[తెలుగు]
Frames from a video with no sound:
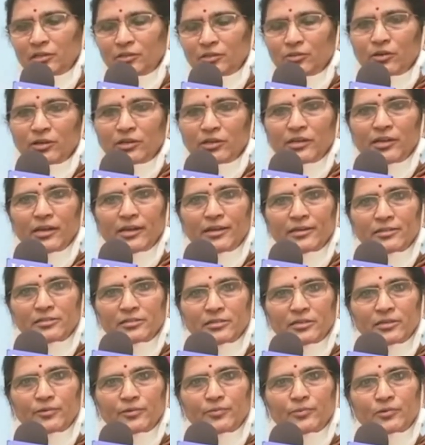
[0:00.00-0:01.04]
ఏదో అన్యాయం
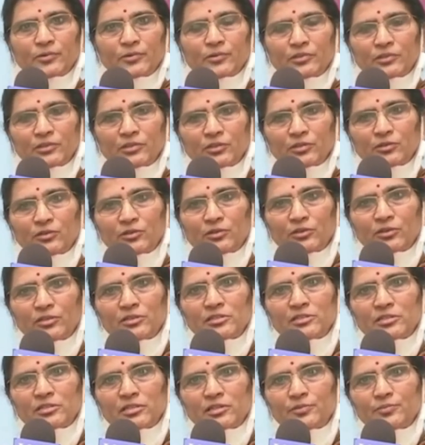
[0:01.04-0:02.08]
జరిగిపోతుంది
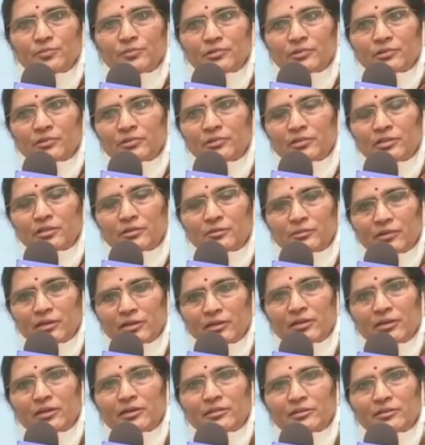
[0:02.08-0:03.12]
ఘోరం జరిగిపోతుంది అని
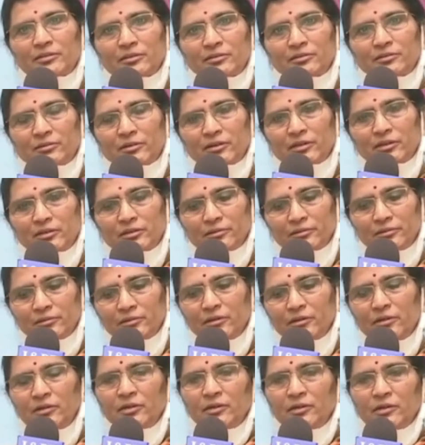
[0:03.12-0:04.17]
మాట్లాడుతూ ఉన్నారు
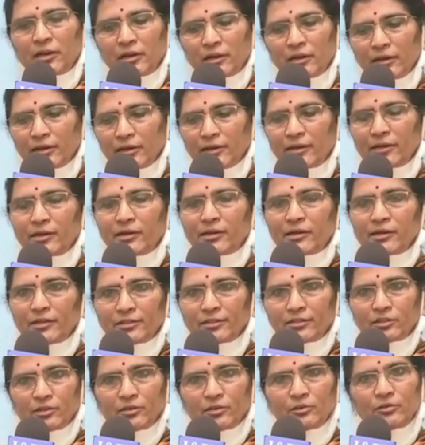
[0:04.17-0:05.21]
అలాగే ఈ
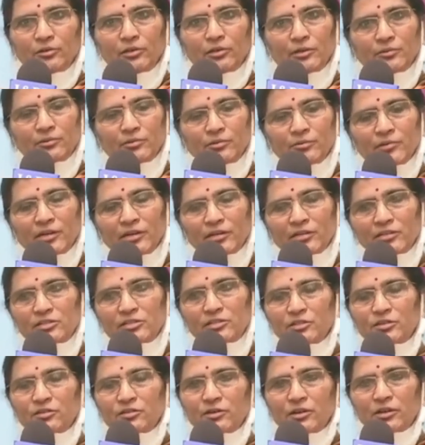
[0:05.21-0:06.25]
తెలుగును
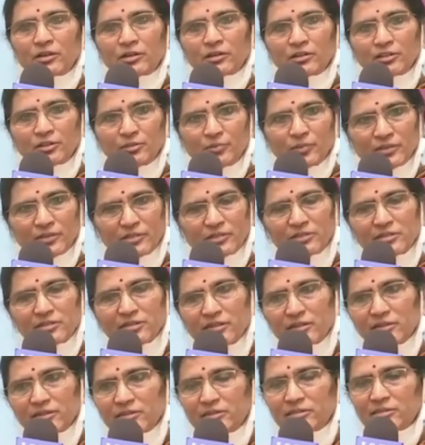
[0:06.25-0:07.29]
అభిమానించే వాళ్ళంతా పద్య
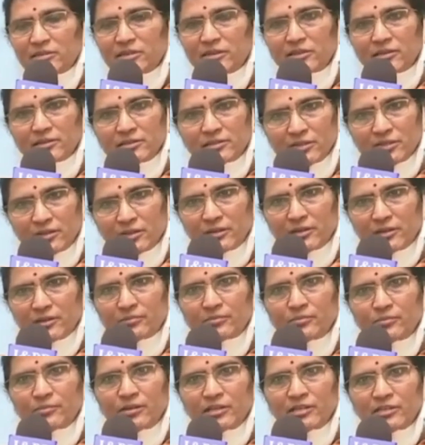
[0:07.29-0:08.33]
సాహిత్యాన్ని చాలా
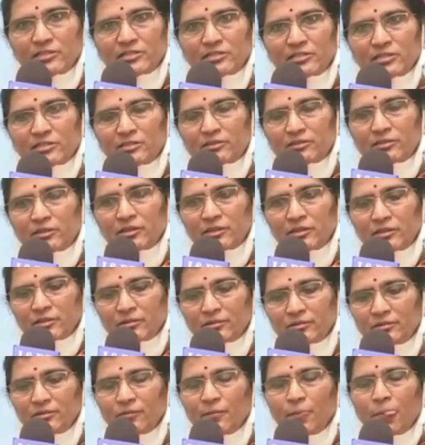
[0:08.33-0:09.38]
అభిమానిస్తూ
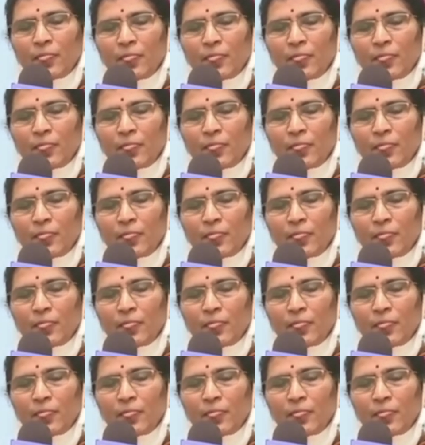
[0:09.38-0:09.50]
ఉంటారు